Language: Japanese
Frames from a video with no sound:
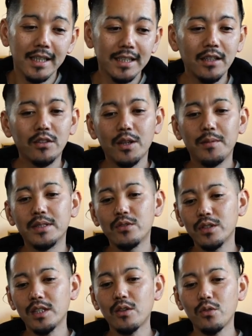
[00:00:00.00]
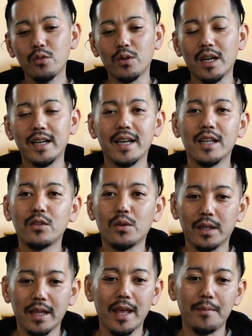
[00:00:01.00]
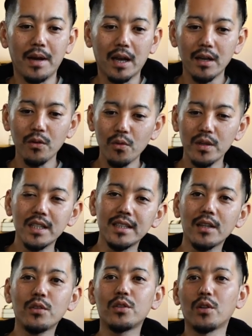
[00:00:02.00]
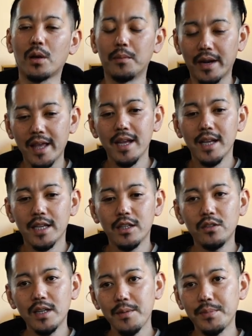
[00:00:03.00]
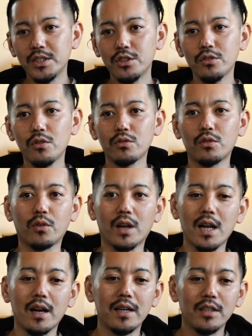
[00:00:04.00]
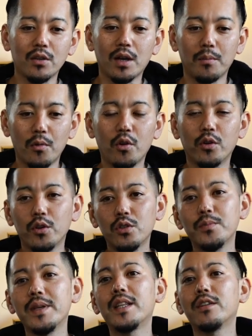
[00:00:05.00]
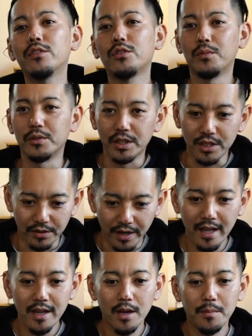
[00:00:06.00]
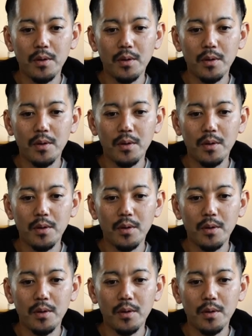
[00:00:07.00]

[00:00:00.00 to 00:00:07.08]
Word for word: なのでまあ、そういったとこの関連とかで、まあ、観光に行った時とかもね、いろんなやっぱ中国との関わりとかもよく見えてくると思うんですよね。